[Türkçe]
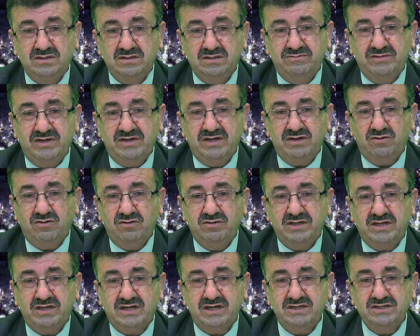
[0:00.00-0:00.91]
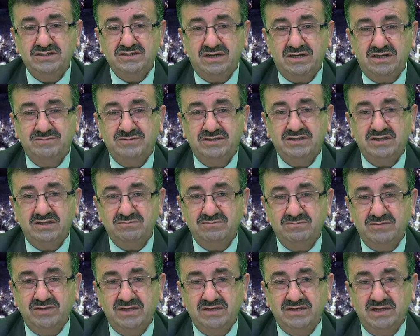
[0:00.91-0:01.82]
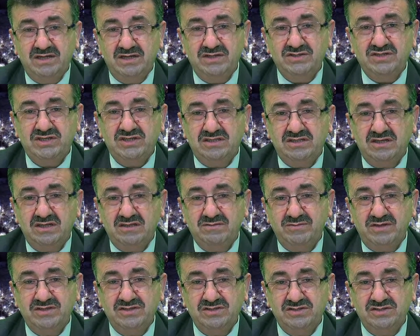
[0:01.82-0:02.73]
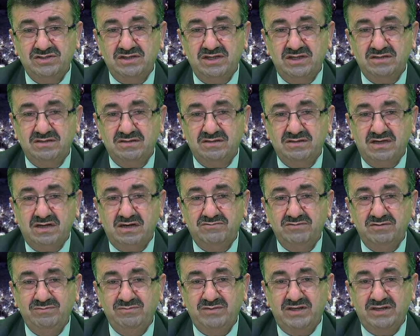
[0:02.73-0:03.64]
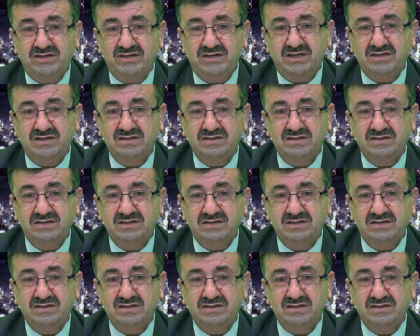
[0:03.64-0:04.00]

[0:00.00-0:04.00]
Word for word: ve onlara icabet etmeyen, eziyet etmek isteyen kavimlerine